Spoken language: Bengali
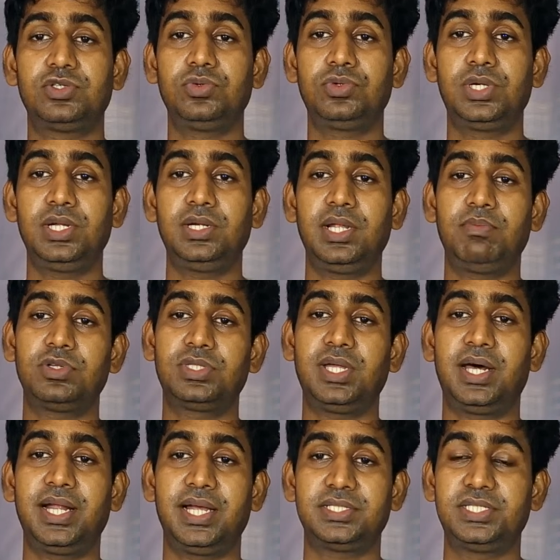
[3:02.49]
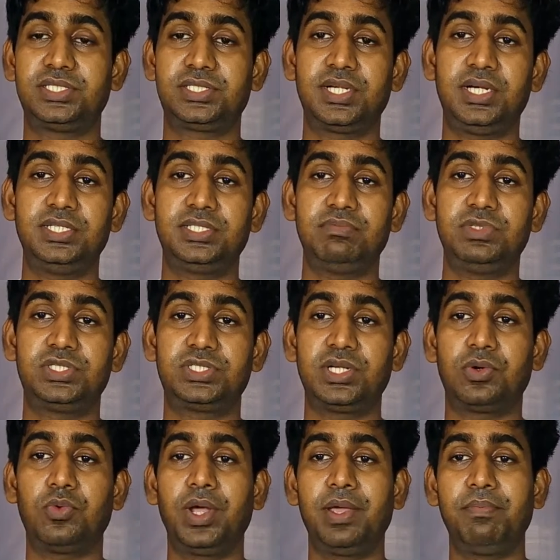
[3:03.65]
একজন উকিল এবং তার অ্যাসিস্ট্যান্ট যে মিস্টার
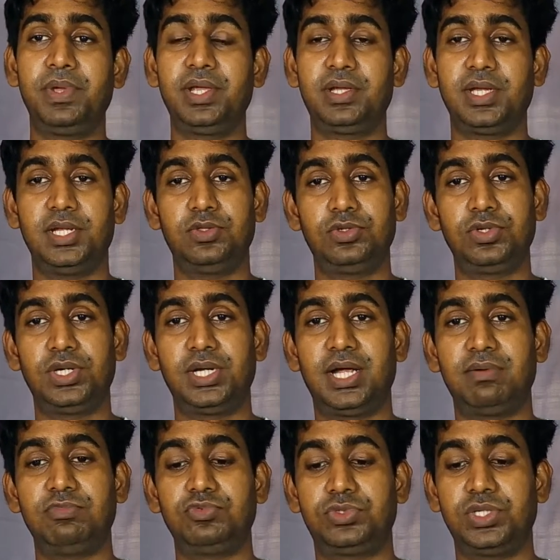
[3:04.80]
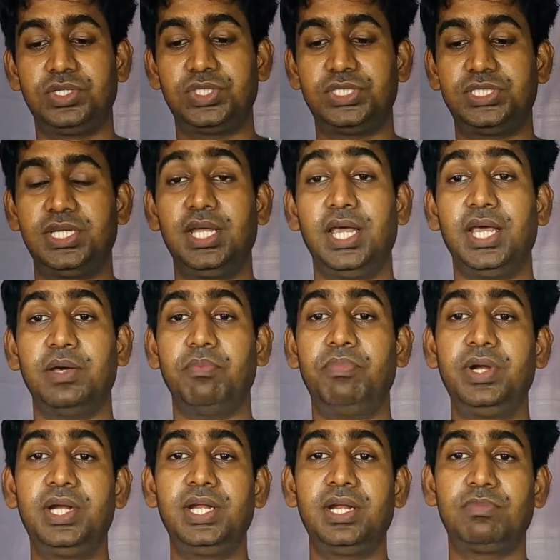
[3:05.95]
ওয়েমিক এ দুজনের নাম উঠে এসেছে
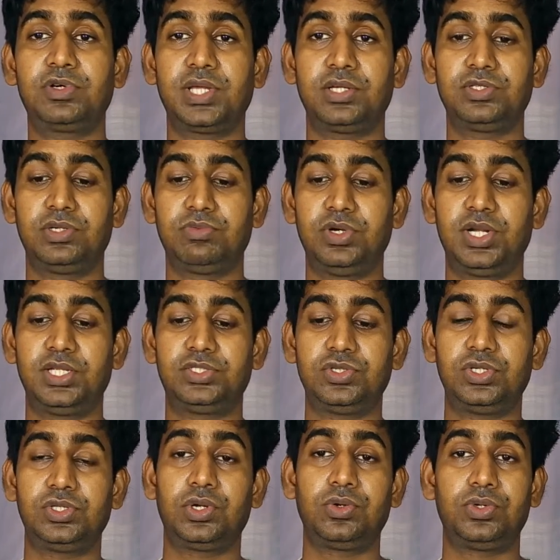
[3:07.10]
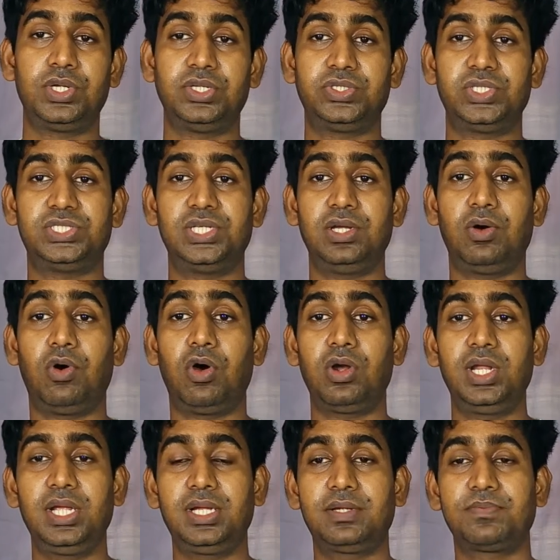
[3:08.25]
বিডি নামক একজন মহিলার চরিত্র উঠে এসেছে
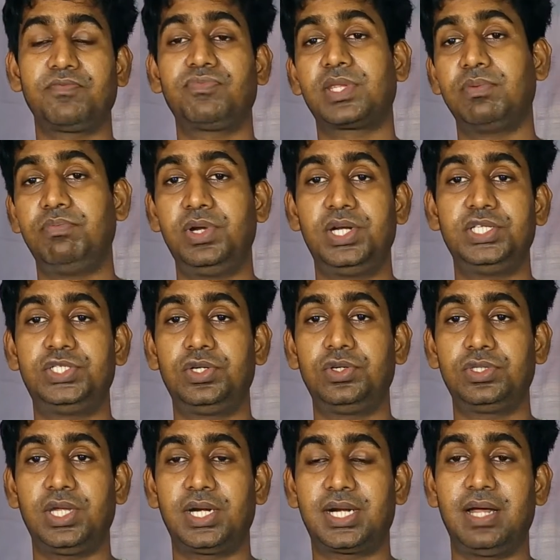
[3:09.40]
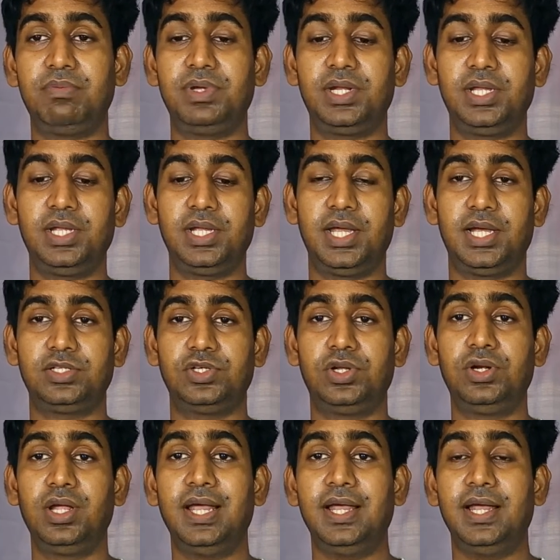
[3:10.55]
অর্লিক বিডি ছিল তার গ্রামেরই একজন